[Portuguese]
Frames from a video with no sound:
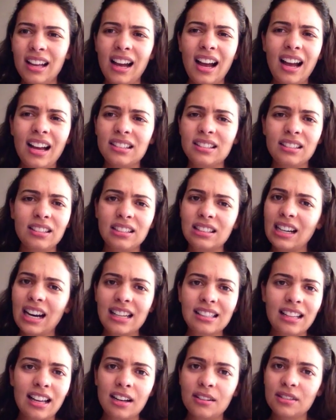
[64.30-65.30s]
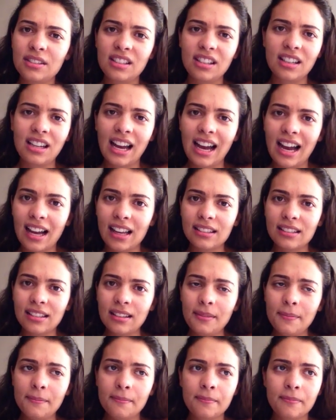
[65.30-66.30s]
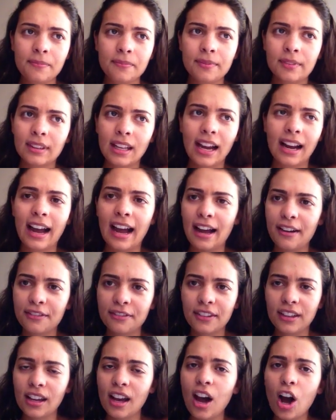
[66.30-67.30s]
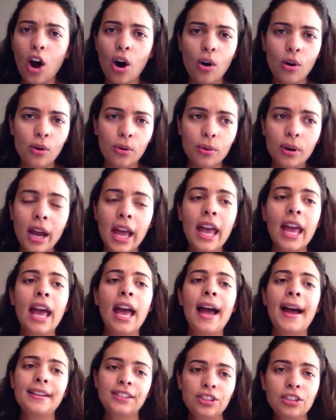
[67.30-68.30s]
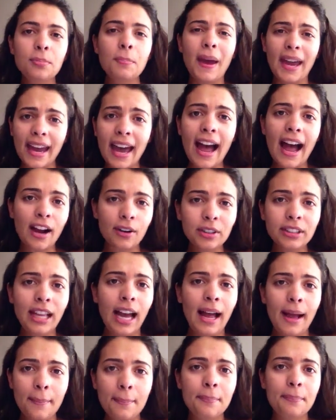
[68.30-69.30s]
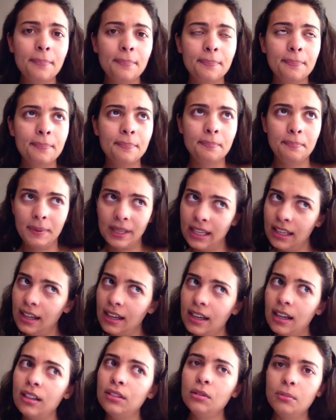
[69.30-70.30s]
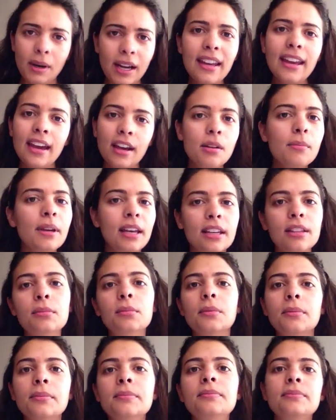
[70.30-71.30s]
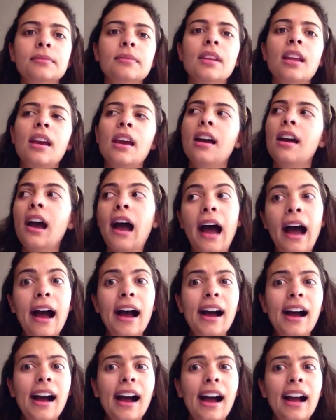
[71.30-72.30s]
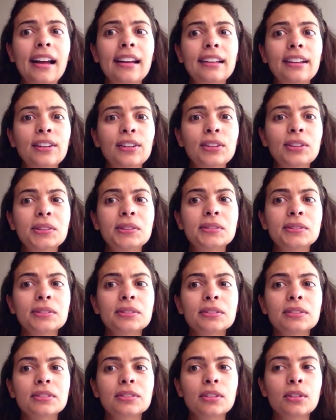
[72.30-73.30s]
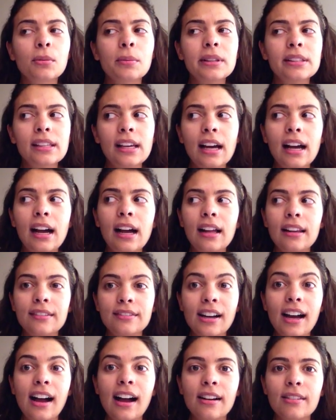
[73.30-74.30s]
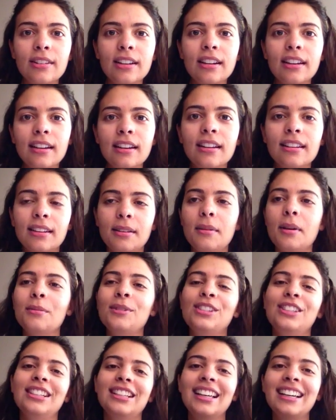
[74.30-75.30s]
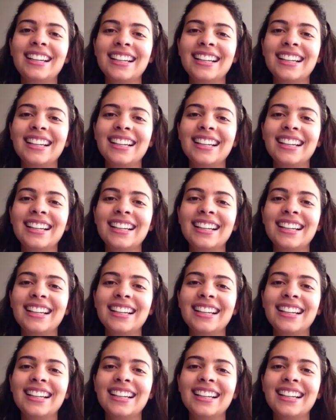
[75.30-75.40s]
Ah, a gente traz água de casa, na garrafinha, ou a gente pega a água da pia do banheiro mesmo. Aí eu comecei a levar água né, na minha mochila.